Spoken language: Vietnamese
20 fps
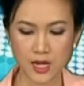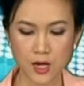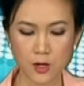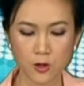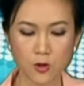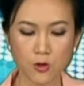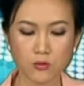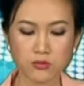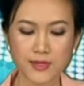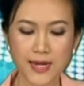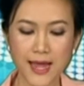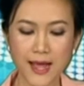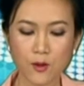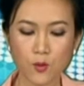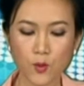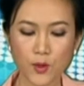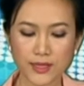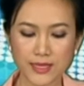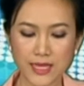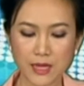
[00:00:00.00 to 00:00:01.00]
cũng đang
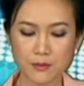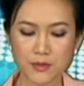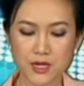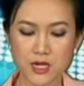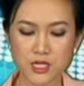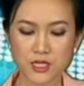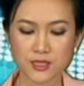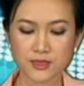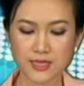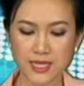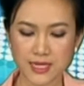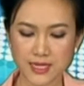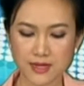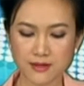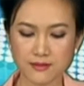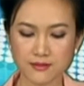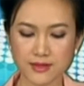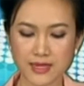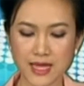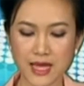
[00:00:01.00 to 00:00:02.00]
quyết tâm ra sức xây
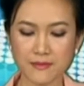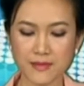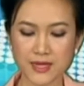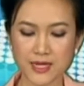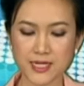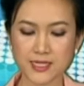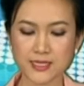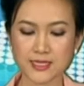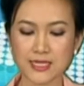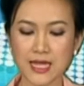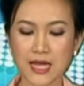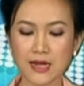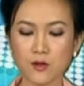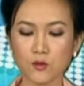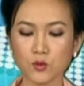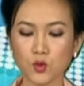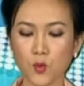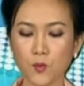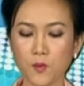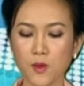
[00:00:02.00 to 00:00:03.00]
dựng và giải đích xã nông
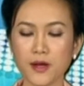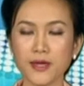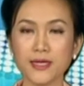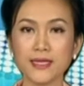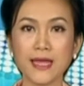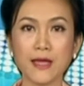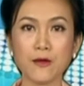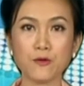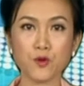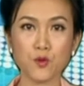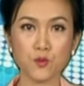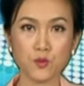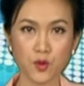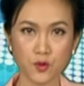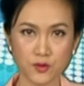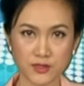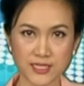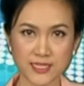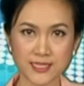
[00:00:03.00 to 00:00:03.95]
thôn mới theo đúng lộ trình.